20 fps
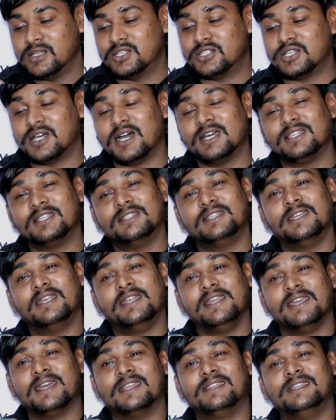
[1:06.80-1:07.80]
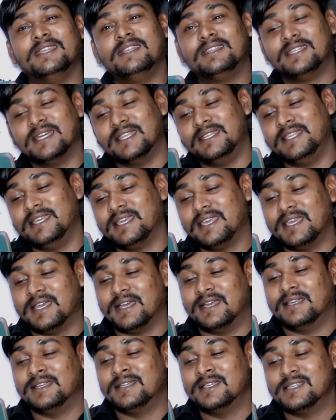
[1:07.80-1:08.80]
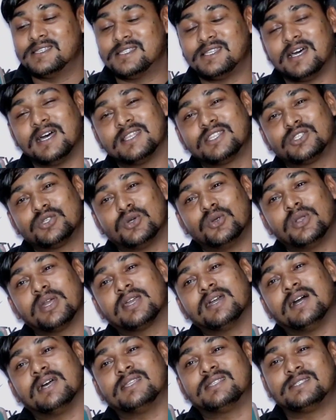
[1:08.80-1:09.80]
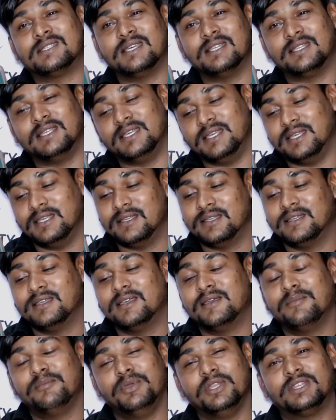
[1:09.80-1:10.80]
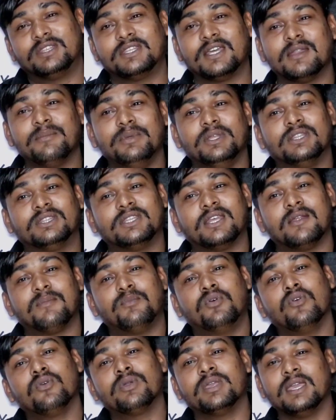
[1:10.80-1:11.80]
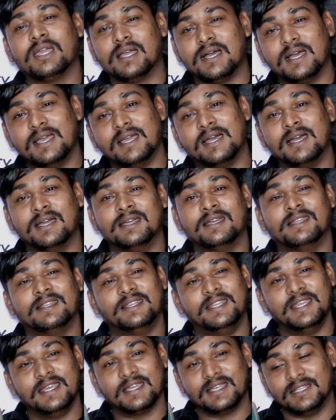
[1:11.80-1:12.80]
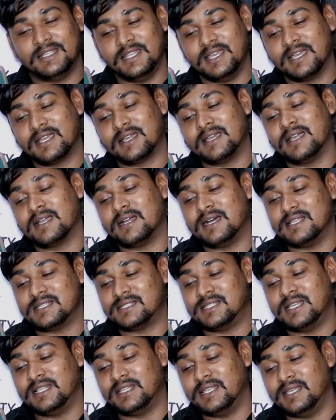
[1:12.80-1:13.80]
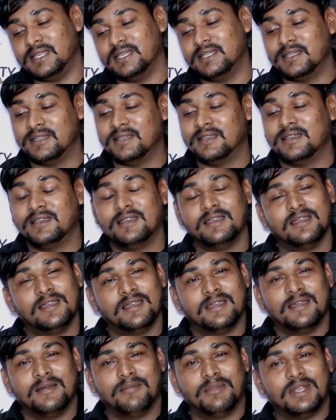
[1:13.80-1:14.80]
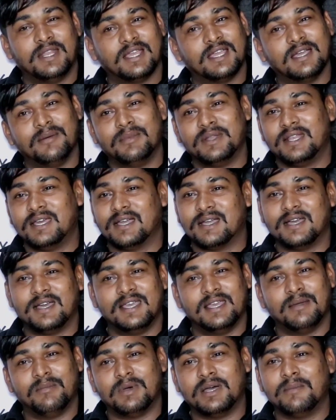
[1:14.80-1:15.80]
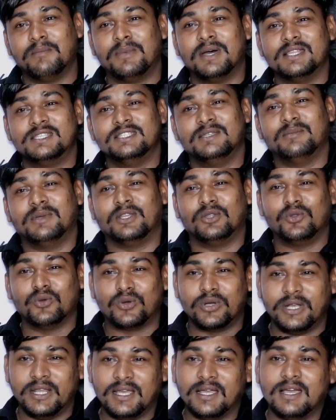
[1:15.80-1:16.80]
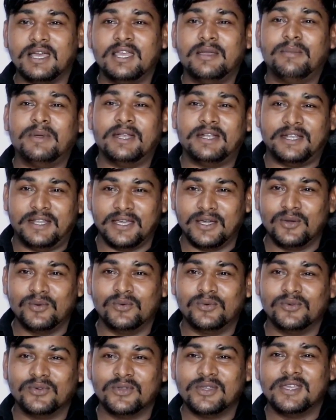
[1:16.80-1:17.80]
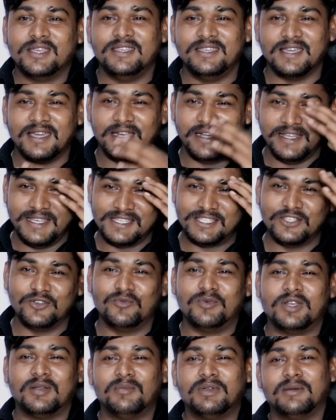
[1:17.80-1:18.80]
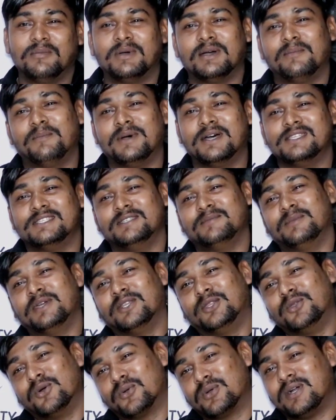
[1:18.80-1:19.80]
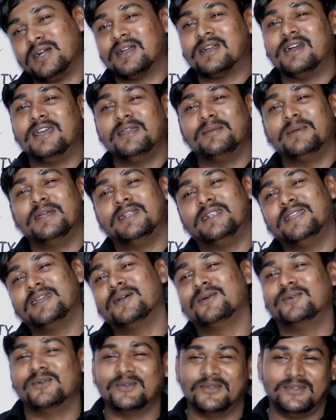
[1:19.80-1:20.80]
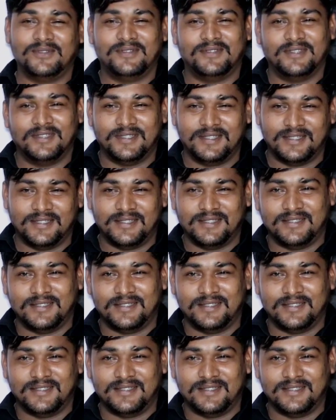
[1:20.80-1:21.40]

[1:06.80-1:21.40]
साथ देनिया दिल तय दे गया साथ छोड़ का हास्य थे बितर भीतर फूकी गाया देख देख कर खांसे थे मन गमना गाया बाबा जी मैं दुखड़े गाए बैठे हूँ यानी सी उम्र में बाबा जी मैं धोखा खाए बैठे हूँ